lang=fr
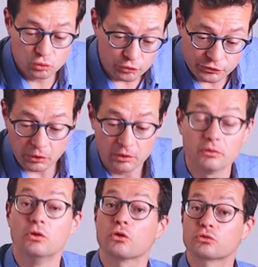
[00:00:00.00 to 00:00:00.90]
tout le temps
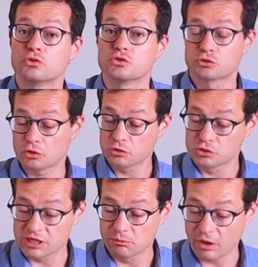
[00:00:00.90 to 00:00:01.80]
lorsque je sors de
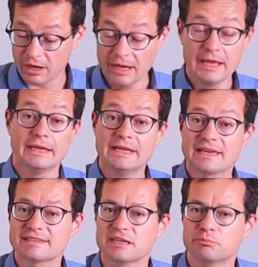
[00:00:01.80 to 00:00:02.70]
chez moi, il y
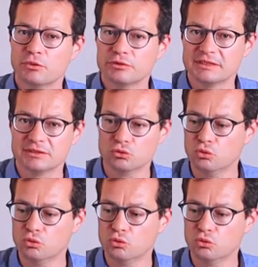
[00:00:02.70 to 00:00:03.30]
a cette petite